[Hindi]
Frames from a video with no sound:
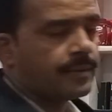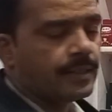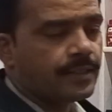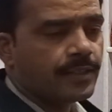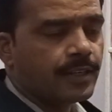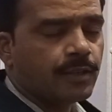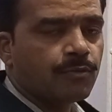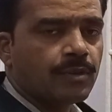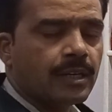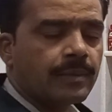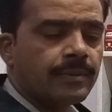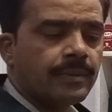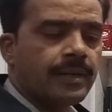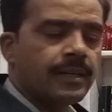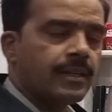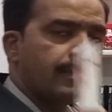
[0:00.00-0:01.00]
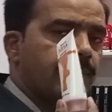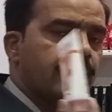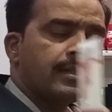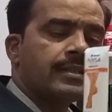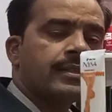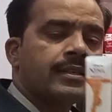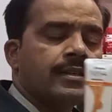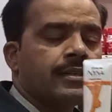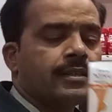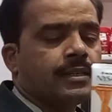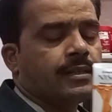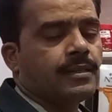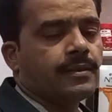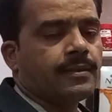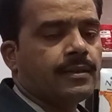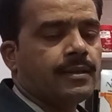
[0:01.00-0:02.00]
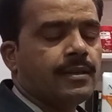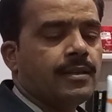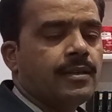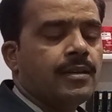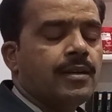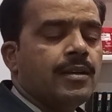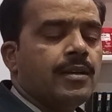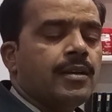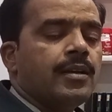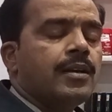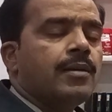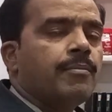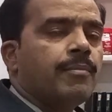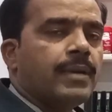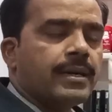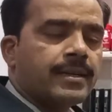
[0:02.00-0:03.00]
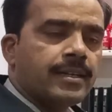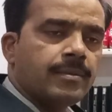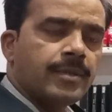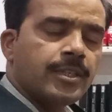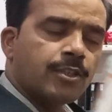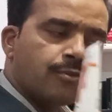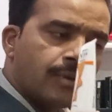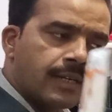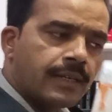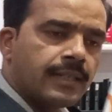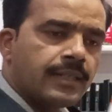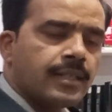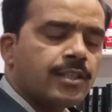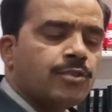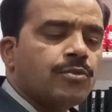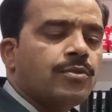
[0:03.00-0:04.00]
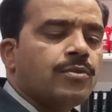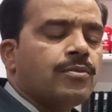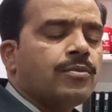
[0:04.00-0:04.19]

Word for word: तीसरे खुराक पर हंड्रेड परसेंट इसका रिजल्ट आ जाता है मार्केट में इस क्वालिटी का जो